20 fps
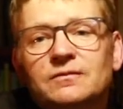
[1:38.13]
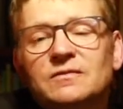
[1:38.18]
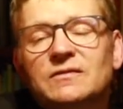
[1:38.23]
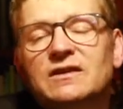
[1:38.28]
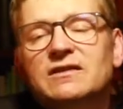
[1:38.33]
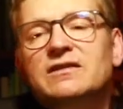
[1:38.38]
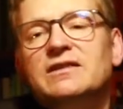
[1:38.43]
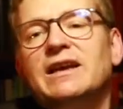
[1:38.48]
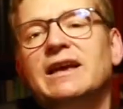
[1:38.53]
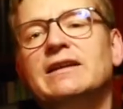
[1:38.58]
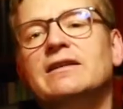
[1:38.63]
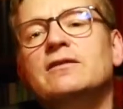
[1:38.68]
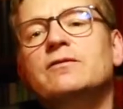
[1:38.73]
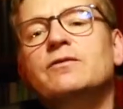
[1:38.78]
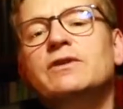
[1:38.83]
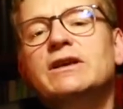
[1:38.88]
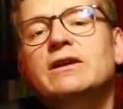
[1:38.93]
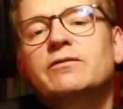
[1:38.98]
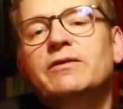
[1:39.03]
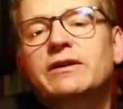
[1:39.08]
das kennen
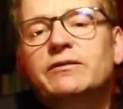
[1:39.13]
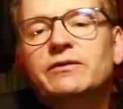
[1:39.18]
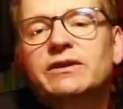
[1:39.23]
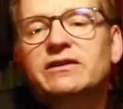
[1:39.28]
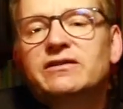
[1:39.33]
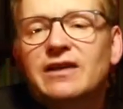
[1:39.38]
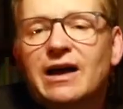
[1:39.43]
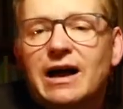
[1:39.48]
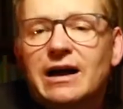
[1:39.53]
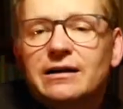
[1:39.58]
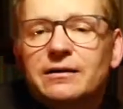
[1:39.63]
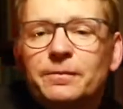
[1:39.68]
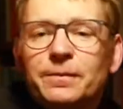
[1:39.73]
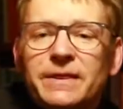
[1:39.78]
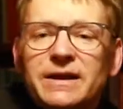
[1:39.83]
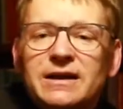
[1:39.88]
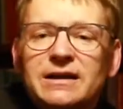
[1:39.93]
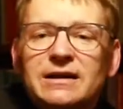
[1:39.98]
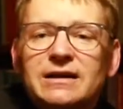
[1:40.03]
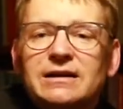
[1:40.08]
wir, wenn wir sagen,
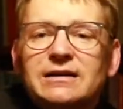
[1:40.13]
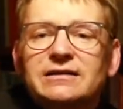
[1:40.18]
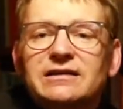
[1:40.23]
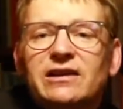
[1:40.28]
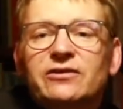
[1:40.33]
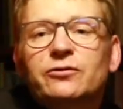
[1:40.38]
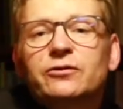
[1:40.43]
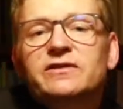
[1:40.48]
dass